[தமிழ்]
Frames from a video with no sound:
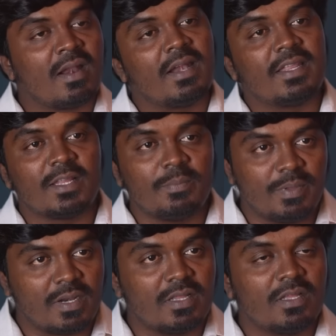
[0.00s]
மாநாட்டிற்கு
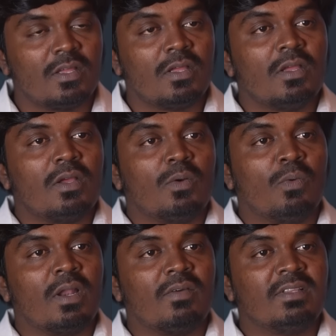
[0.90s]
பிறகு
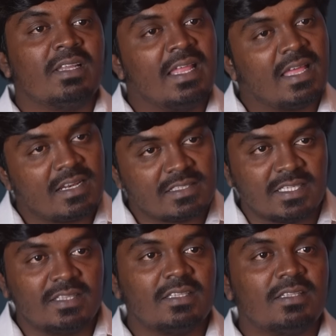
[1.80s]
உங்களை வந்து நேரில்
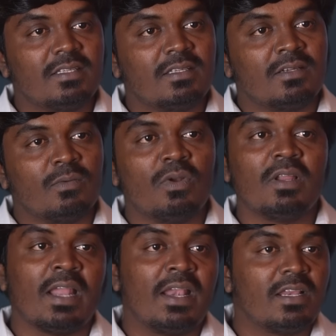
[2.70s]
சந்தித்து
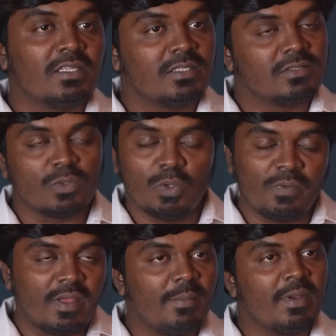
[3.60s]
உங்களுக்கு நன்றி
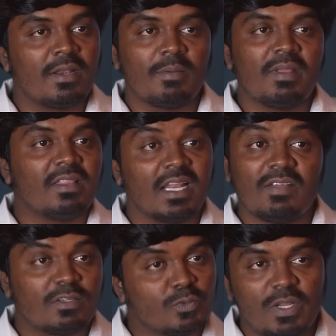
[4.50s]
சொல்லுவேன் அப்படின்ற மாதிரி
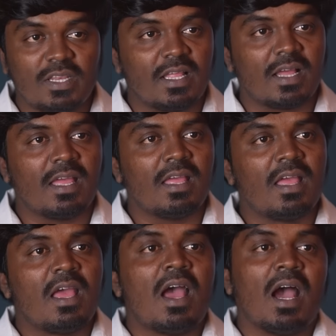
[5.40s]
தலைவர் சொல்லியிருந்தாங்க
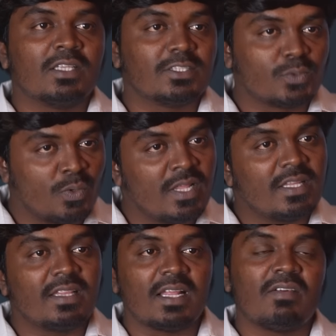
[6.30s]
அந்த
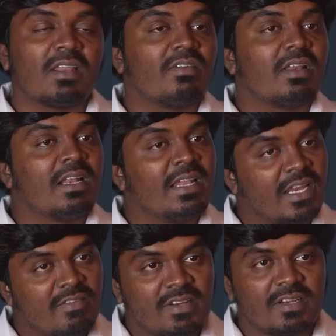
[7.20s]
சொன்னதை தலைவர் அவர்கள்
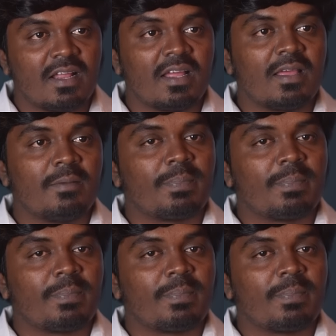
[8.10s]
நிறைவேற்றினாங்க